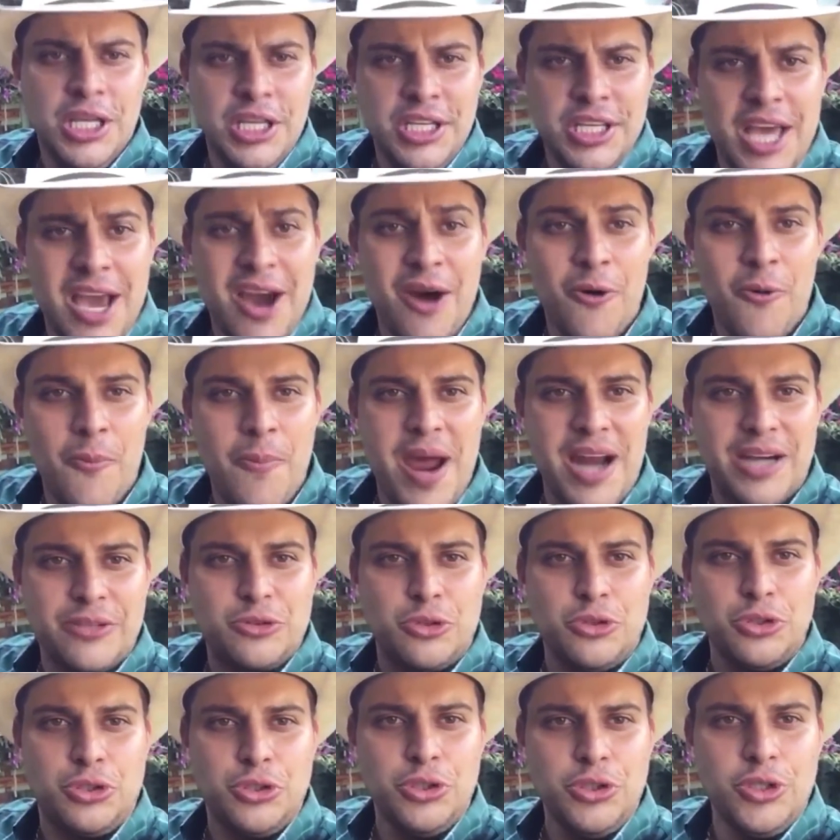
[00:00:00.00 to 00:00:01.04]
E eu, é
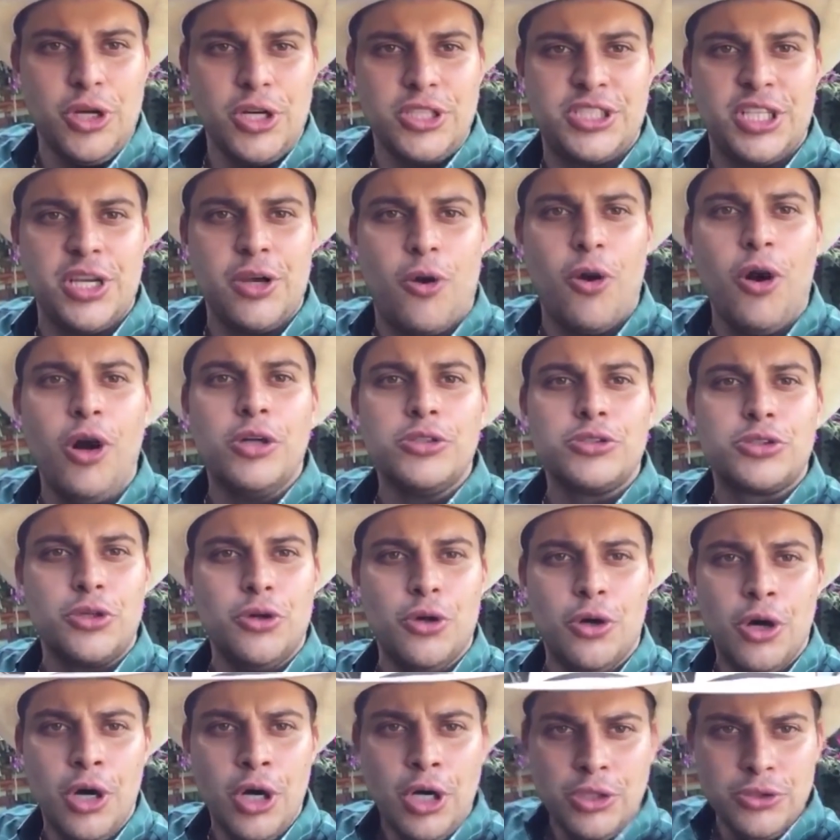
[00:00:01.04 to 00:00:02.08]
Humberto Júnior, te
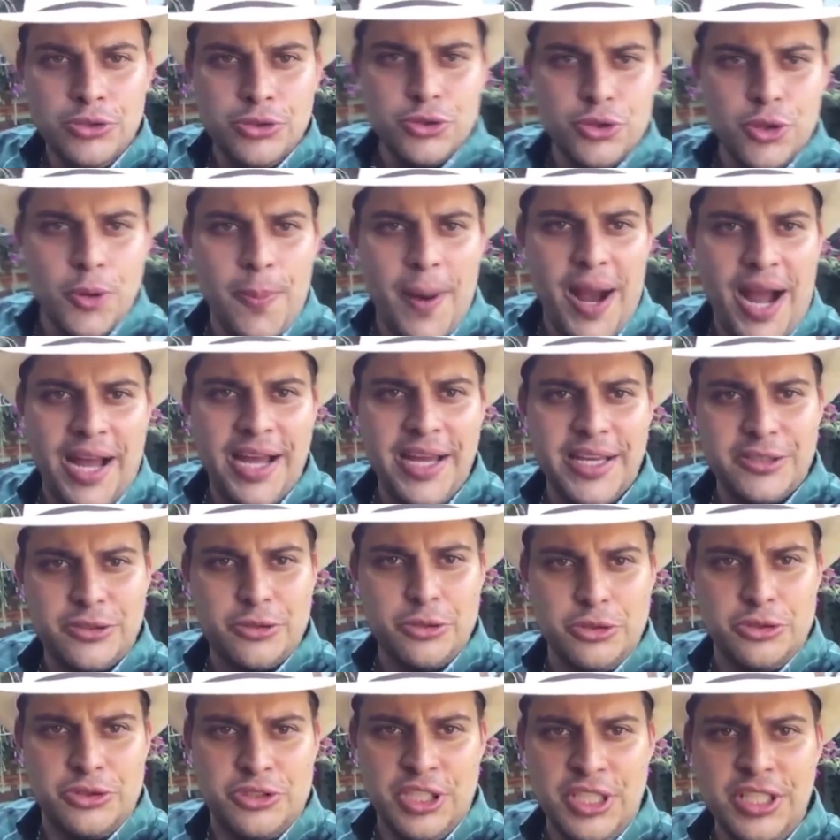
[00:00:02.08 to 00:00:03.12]
encontro no
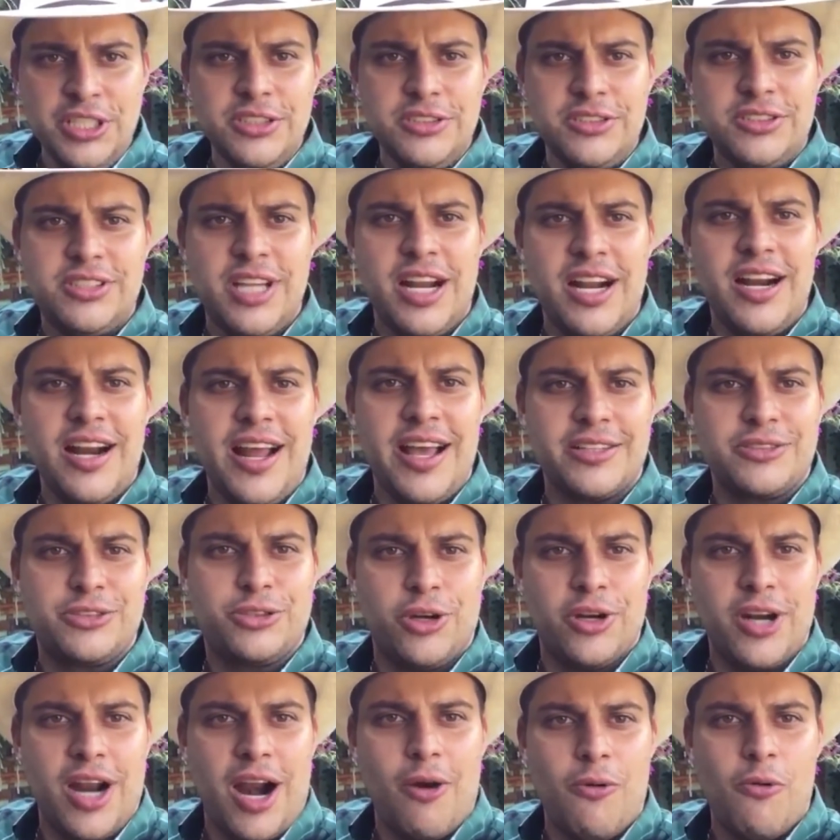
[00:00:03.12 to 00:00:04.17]
Barretos
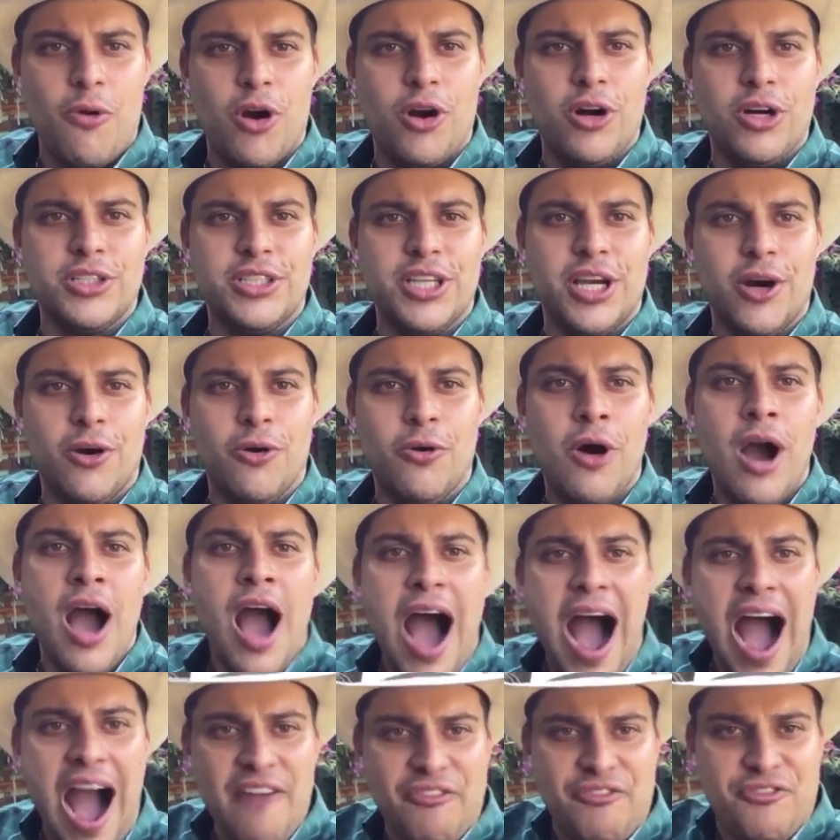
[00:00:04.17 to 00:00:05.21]
International Rodeo,
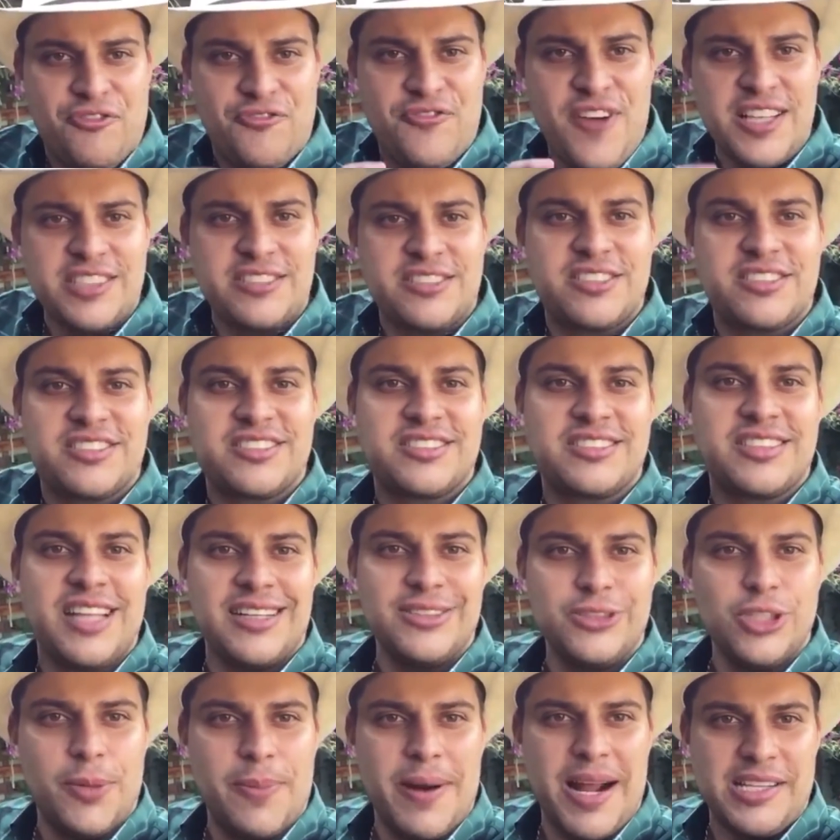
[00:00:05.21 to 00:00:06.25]
a
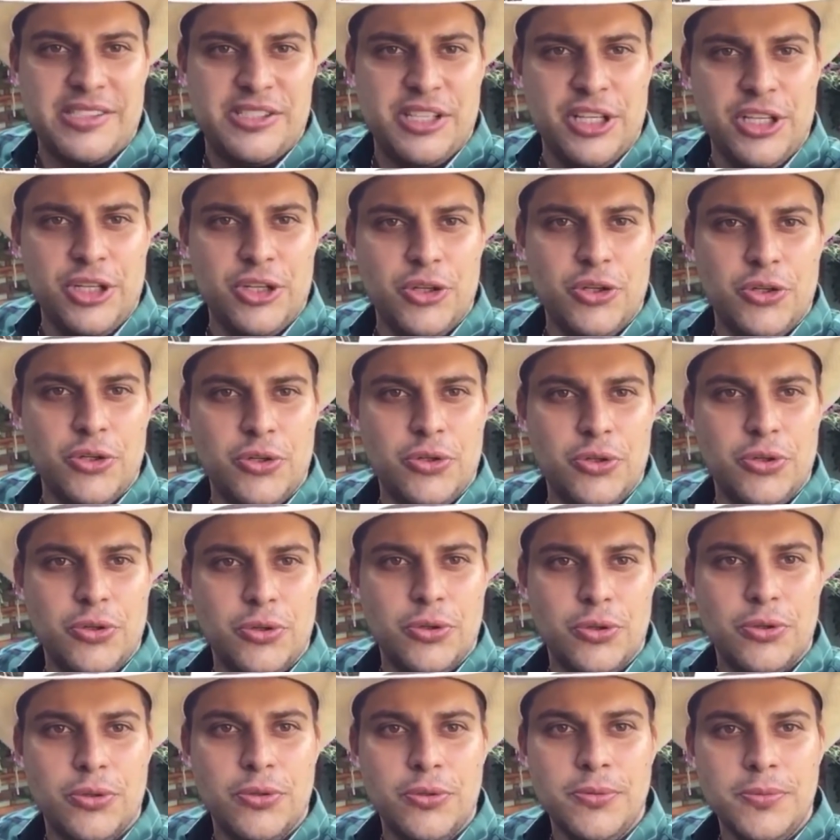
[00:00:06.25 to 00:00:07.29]
festa do
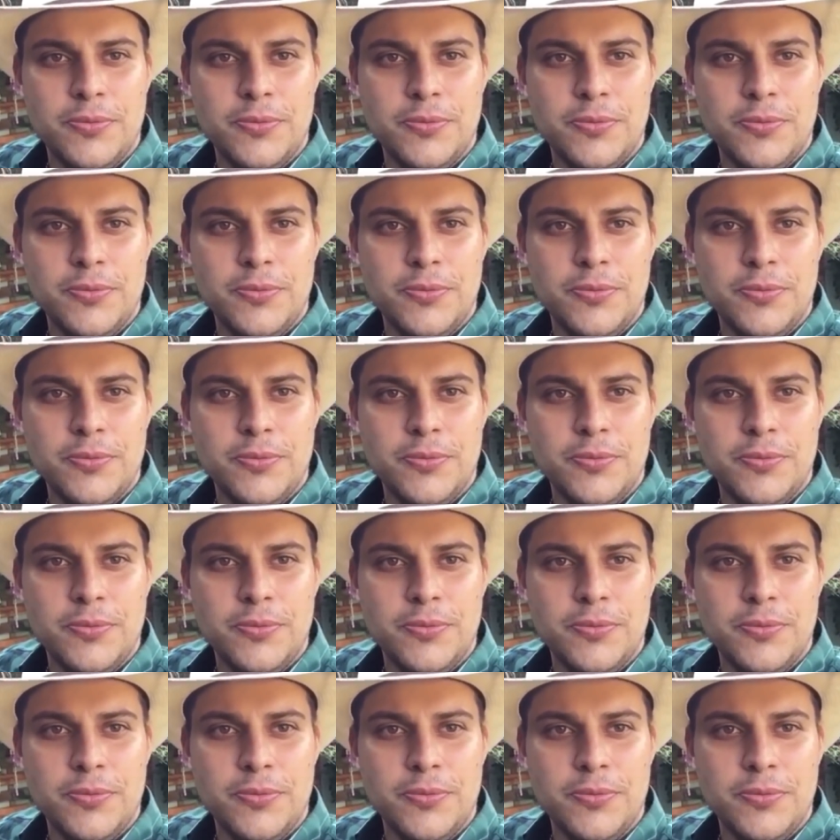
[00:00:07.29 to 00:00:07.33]
Brasil!